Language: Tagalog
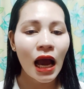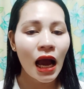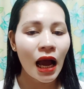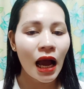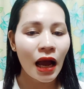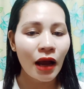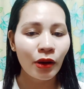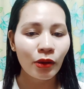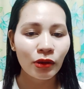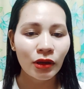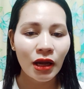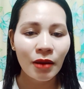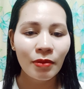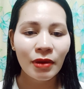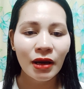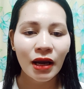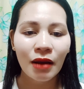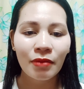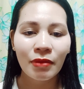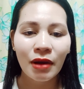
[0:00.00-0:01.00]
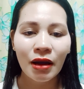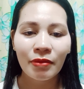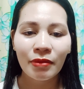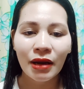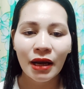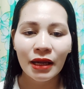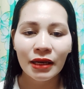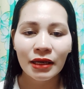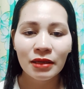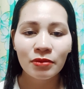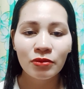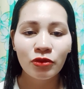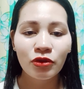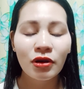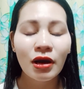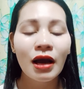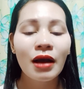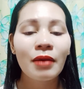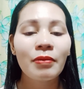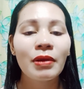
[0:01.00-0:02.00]
ako lamang ang mamahalin mo
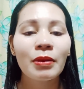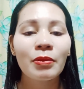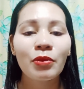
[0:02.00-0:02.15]
habang